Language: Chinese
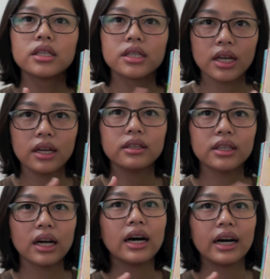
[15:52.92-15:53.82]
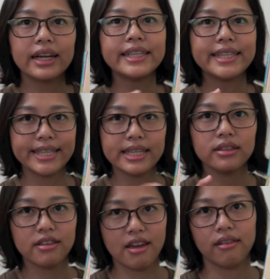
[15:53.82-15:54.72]
真的很
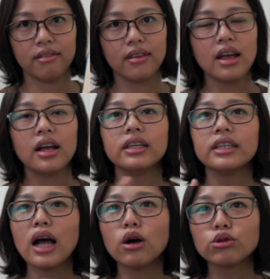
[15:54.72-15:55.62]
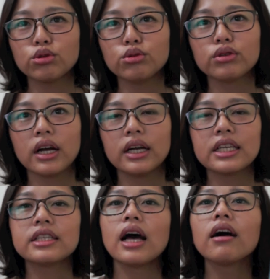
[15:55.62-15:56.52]
经典。你到处呢，
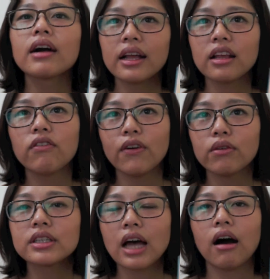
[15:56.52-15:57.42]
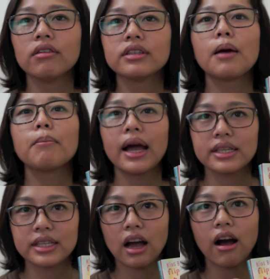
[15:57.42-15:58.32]
你只要看到蜂巢在
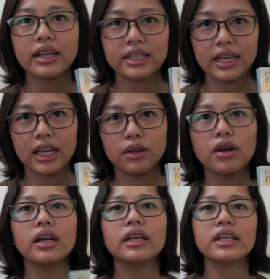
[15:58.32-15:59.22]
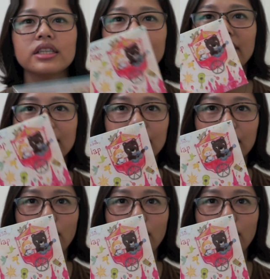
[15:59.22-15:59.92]
卖小孩子的音乐，一定是放这一